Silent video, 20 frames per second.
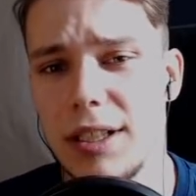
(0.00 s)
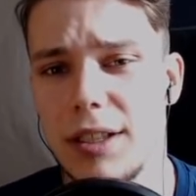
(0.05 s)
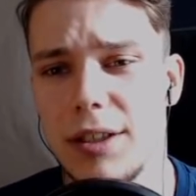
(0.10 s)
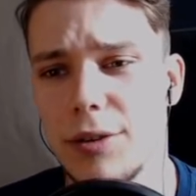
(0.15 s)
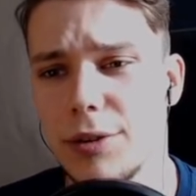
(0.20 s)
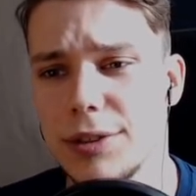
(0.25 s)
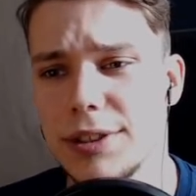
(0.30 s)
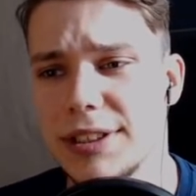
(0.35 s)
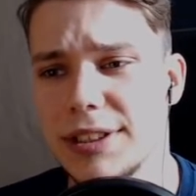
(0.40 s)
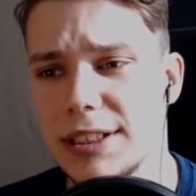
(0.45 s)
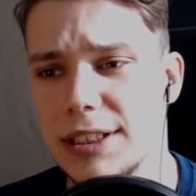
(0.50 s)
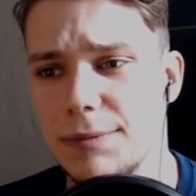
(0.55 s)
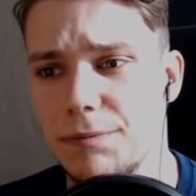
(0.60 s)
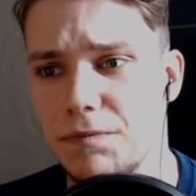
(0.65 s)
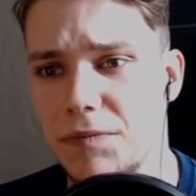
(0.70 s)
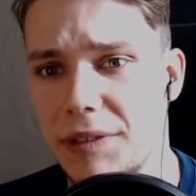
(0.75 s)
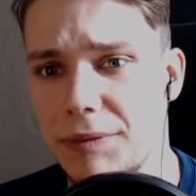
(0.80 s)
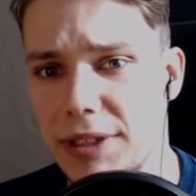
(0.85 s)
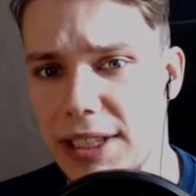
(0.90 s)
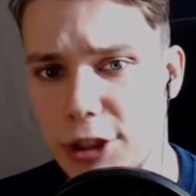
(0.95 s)
Äh, und
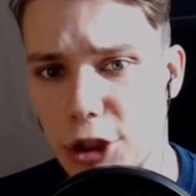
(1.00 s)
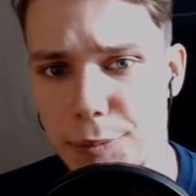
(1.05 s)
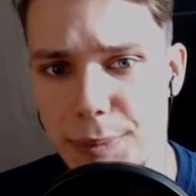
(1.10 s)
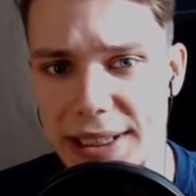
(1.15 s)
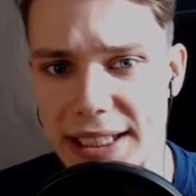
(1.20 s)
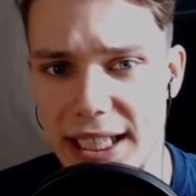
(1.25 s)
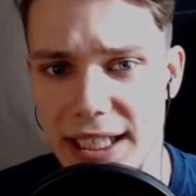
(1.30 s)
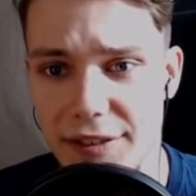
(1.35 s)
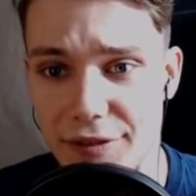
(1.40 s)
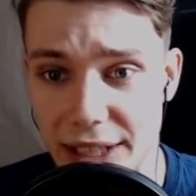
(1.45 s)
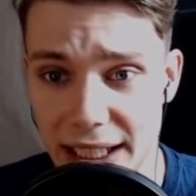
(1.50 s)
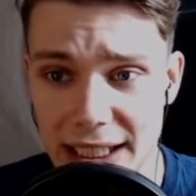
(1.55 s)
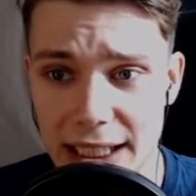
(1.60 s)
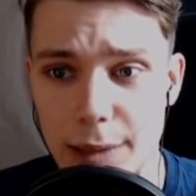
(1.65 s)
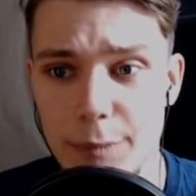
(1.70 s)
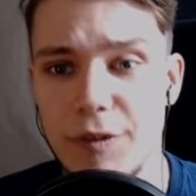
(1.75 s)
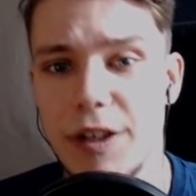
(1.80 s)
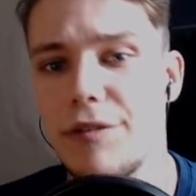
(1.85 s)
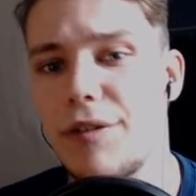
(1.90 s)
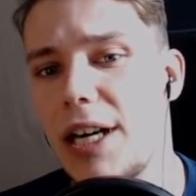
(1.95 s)
ähm, wenn wir dann später eine
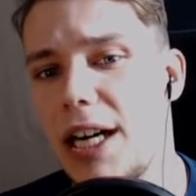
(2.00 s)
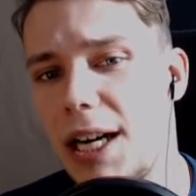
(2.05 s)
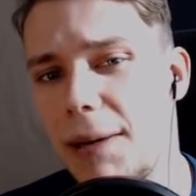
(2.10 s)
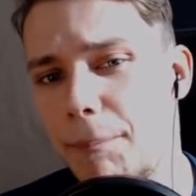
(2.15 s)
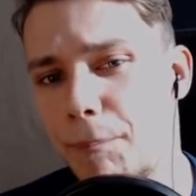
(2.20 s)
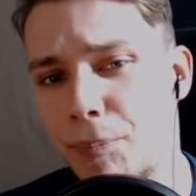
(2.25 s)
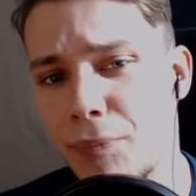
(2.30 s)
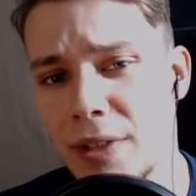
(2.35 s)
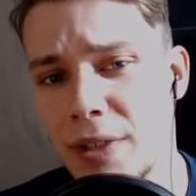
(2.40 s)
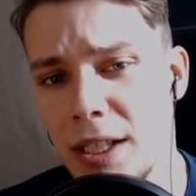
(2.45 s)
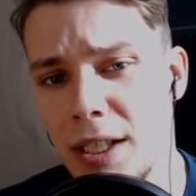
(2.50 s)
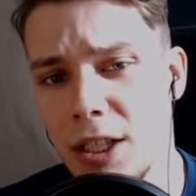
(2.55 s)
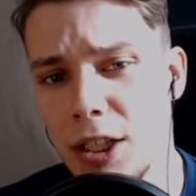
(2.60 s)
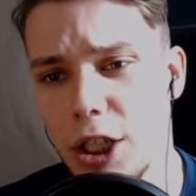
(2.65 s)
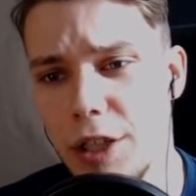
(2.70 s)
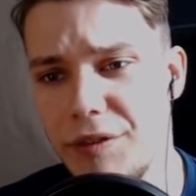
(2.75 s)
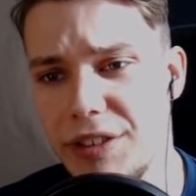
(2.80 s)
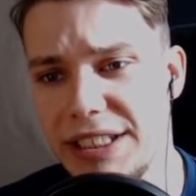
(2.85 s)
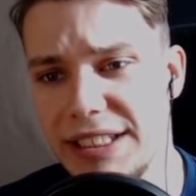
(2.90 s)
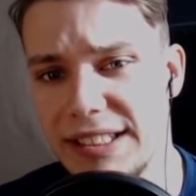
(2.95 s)
Fernkampfwaffe haben,
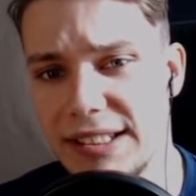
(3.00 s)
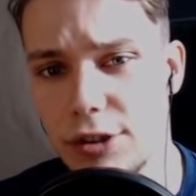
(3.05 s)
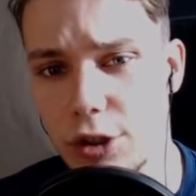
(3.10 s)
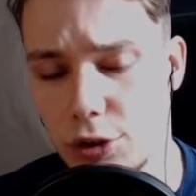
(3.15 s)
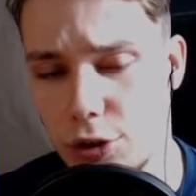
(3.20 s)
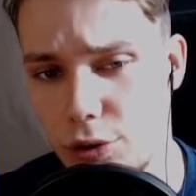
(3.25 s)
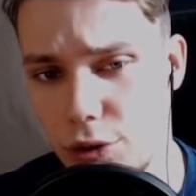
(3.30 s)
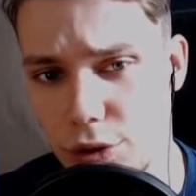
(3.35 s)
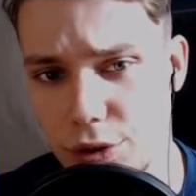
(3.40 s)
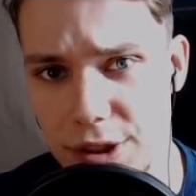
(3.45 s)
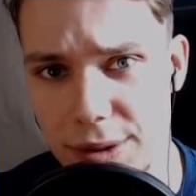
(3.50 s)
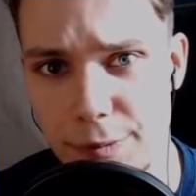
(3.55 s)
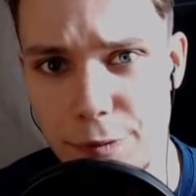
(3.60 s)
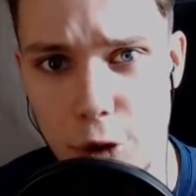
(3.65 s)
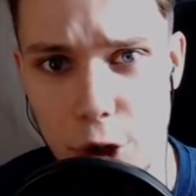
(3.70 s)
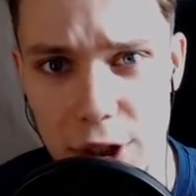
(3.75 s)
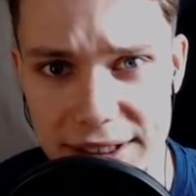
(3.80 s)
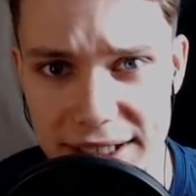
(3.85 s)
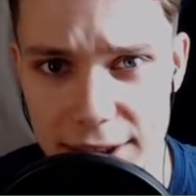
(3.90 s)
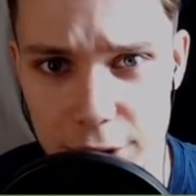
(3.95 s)
können wir dieses doch zu unserem
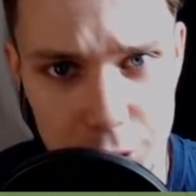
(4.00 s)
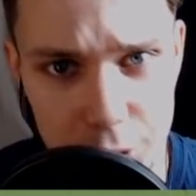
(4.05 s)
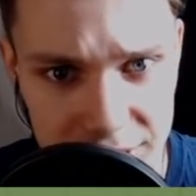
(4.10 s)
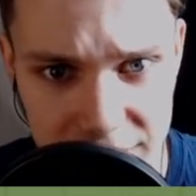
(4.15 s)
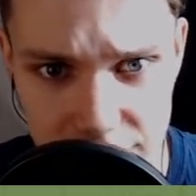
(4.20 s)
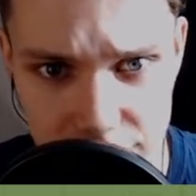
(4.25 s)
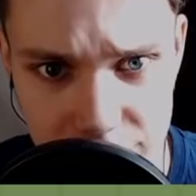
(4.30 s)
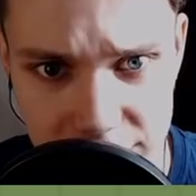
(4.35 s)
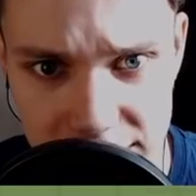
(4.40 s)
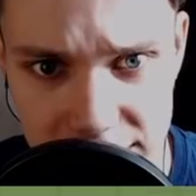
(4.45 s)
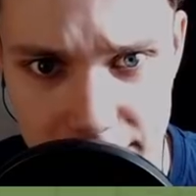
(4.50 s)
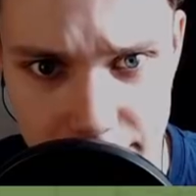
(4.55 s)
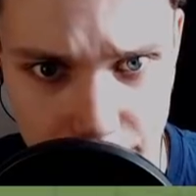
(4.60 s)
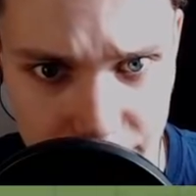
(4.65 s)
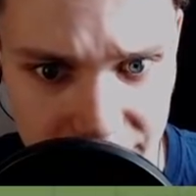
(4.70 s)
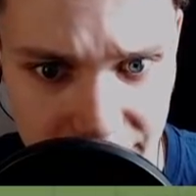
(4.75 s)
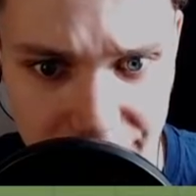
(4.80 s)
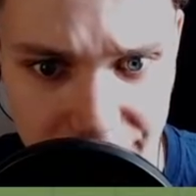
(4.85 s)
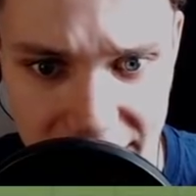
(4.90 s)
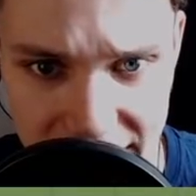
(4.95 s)
Vorteil nutzen und die dann
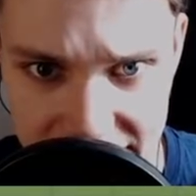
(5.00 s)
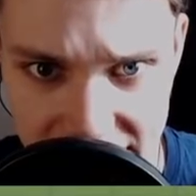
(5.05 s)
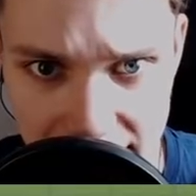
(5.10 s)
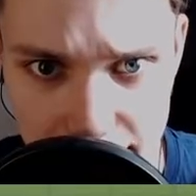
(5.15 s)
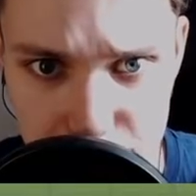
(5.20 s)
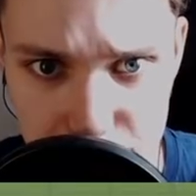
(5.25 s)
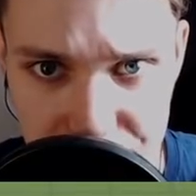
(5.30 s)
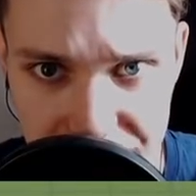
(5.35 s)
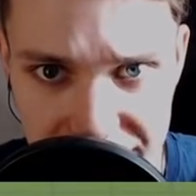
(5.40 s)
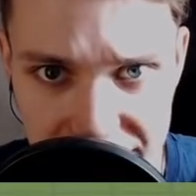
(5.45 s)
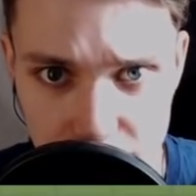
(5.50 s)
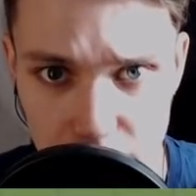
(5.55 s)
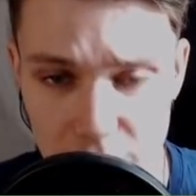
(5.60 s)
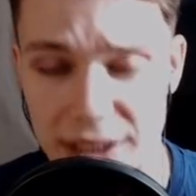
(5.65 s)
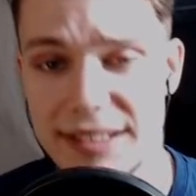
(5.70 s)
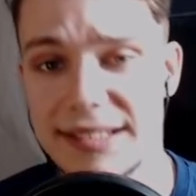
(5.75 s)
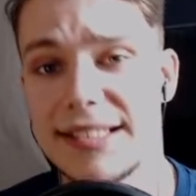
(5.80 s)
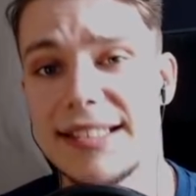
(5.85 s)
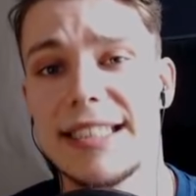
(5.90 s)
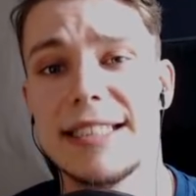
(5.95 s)
aus der Ferne abschießen, ohne
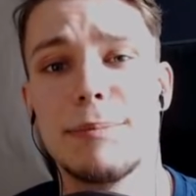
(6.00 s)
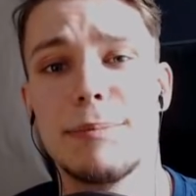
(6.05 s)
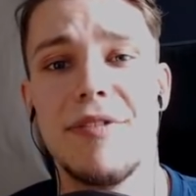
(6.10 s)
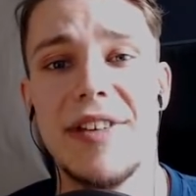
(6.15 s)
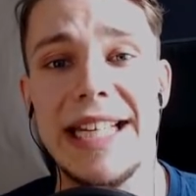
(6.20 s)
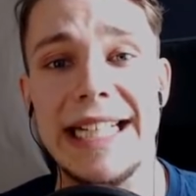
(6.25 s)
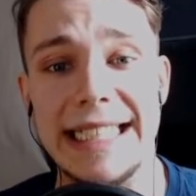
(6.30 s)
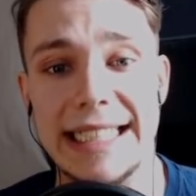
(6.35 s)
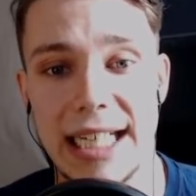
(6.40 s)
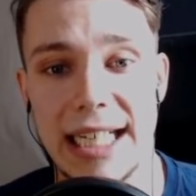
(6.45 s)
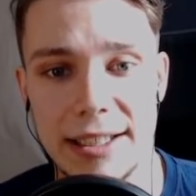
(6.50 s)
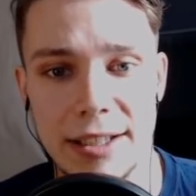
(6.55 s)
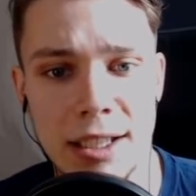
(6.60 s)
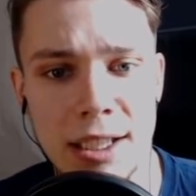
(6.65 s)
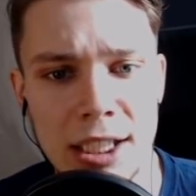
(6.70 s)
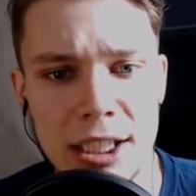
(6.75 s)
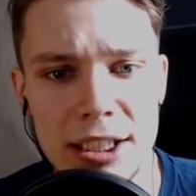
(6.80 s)
dass es sich bewegen kann.